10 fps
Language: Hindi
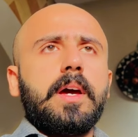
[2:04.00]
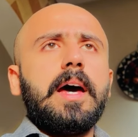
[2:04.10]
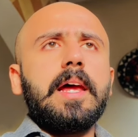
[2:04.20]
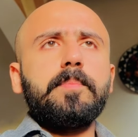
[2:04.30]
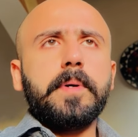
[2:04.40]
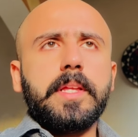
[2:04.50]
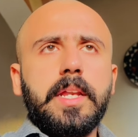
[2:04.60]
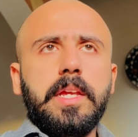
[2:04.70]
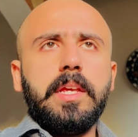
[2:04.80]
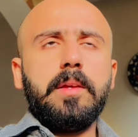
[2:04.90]
खैर अब पता
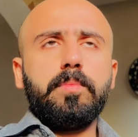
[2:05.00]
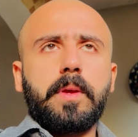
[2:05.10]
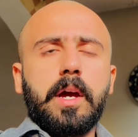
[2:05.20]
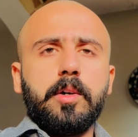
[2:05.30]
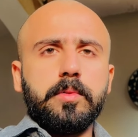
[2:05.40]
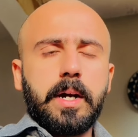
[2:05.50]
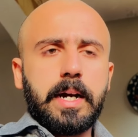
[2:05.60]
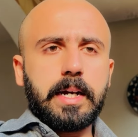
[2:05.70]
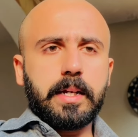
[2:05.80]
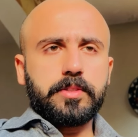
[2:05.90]
नहीं क्या हुआ
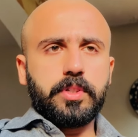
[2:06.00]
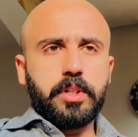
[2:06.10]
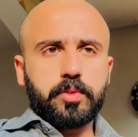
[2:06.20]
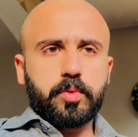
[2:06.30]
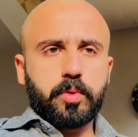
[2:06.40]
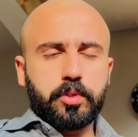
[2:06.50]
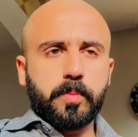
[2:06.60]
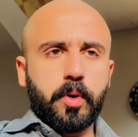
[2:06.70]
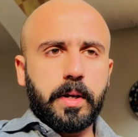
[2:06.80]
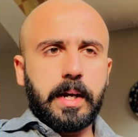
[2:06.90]
है किसी ने उसको कुछ
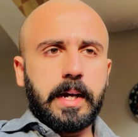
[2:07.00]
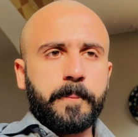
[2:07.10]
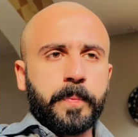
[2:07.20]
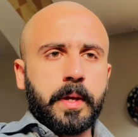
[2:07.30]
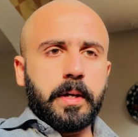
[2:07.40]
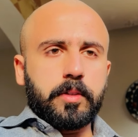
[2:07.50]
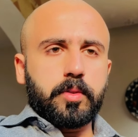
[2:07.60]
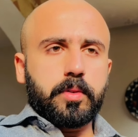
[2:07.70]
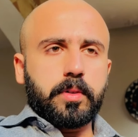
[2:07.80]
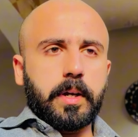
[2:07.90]
बोला है
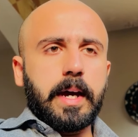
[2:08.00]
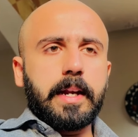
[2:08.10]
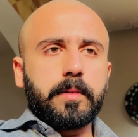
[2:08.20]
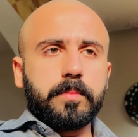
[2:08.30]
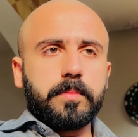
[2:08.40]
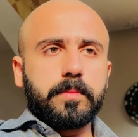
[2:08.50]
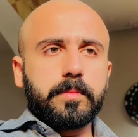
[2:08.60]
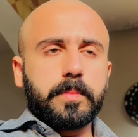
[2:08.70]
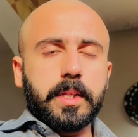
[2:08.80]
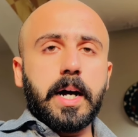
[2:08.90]
तो खैर
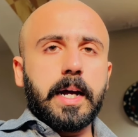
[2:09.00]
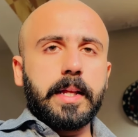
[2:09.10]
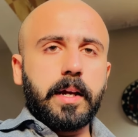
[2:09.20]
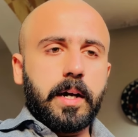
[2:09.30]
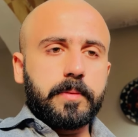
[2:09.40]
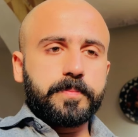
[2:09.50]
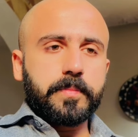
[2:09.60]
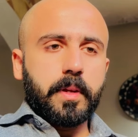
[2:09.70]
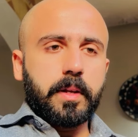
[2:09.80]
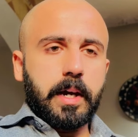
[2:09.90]
बता देगा
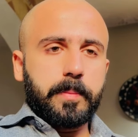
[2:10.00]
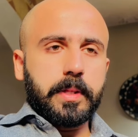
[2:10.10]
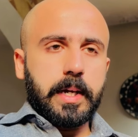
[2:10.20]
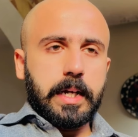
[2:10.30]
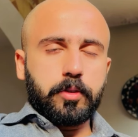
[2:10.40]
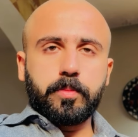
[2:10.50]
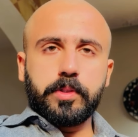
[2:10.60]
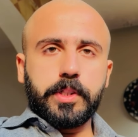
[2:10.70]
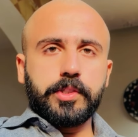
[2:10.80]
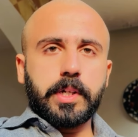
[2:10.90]
ना बताया तो
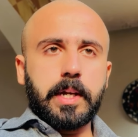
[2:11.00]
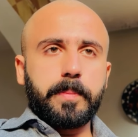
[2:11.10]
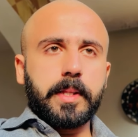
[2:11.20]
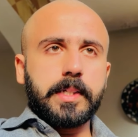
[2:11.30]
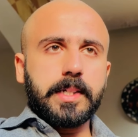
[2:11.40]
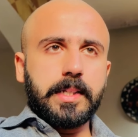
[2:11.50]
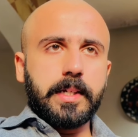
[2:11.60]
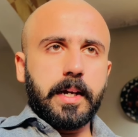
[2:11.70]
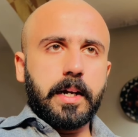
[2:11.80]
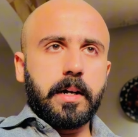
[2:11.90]
मुझे इन पता चल
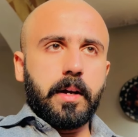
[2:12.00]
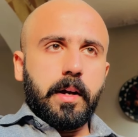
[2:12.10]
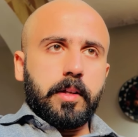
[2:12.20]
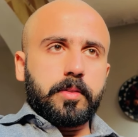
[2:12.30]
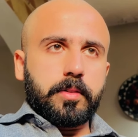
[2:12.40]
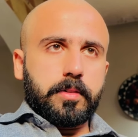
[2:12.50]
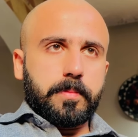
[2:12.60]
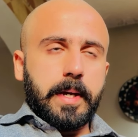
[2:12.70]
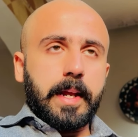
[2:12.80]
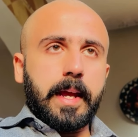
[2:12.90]
जाएगा तो
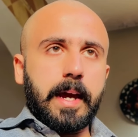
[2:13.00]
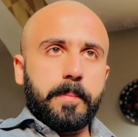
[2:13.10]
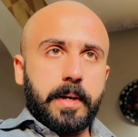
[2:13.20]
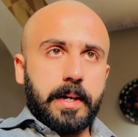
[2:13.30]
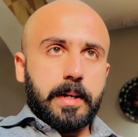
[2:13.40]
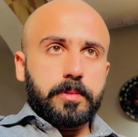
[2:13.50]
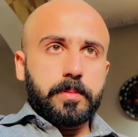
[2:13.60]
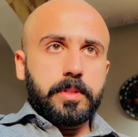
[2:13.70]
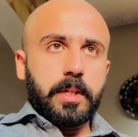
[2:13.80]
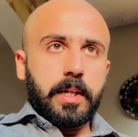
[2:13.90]
मैंने क्या मैं आप
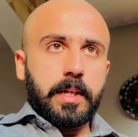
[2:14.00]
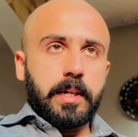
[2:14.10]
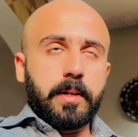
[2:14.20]
सब से ये